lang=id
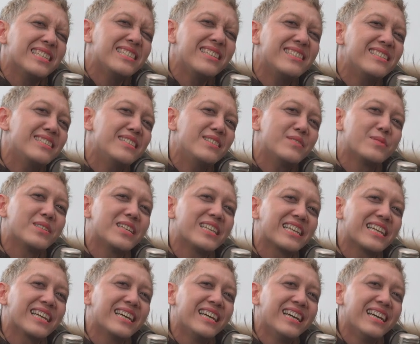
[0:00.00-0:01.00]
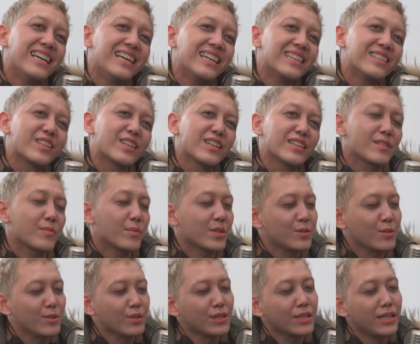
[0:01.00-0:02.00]
aja sih sebenarnya ternyata pas
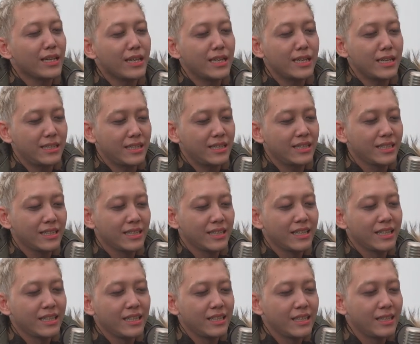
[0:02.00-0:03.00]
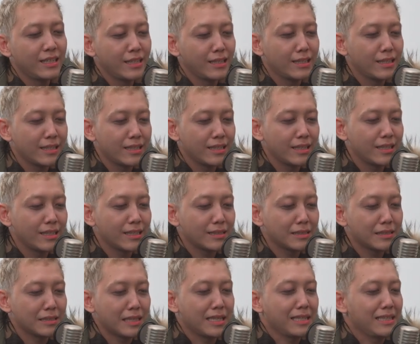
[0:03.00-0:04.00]
gue ngeliat uh,
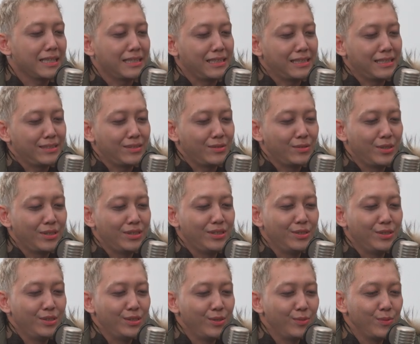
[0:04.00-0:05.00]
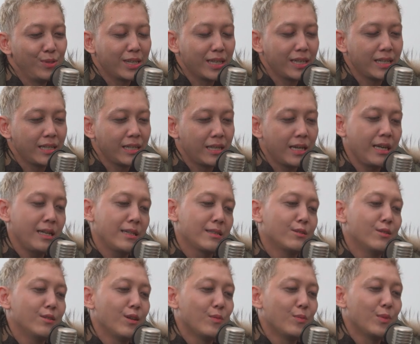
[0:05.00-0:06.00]
tayangan gue di YouTube tuh kayak hah
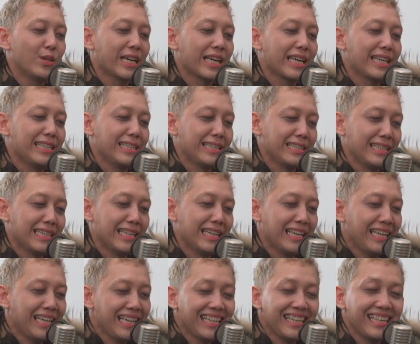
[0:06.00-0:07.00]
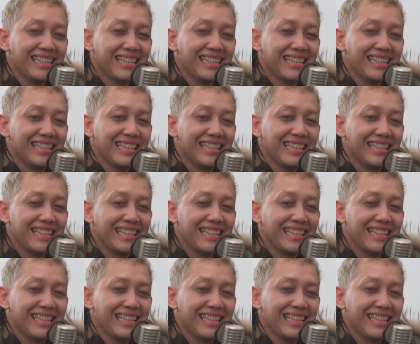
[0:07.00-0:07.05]
gue ngomong kayak gini ya